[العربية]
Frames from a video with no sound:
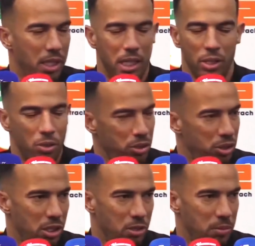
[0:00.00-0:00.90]
واش
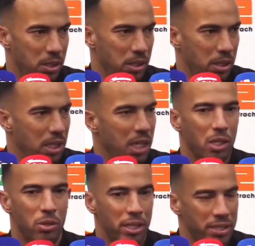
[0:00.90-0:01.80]
مجاوبنا
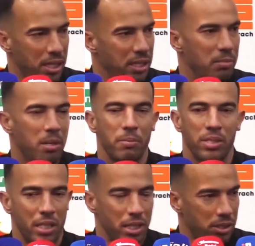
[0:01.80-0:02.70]
قالوا لنا استخدمهم
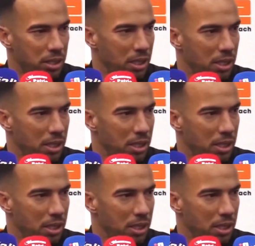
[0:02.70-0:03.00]
16